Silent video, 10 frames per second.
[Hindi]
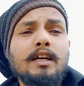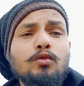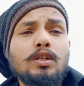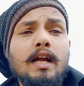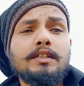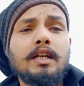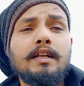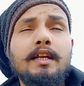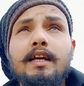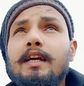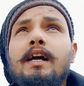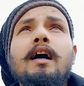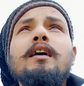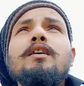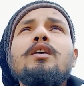के अनुसार चलने
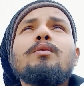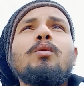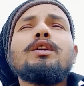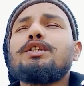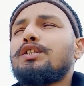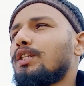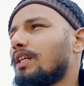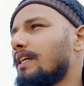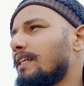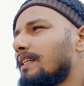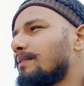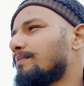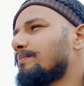लगेगा वो निश्चित ही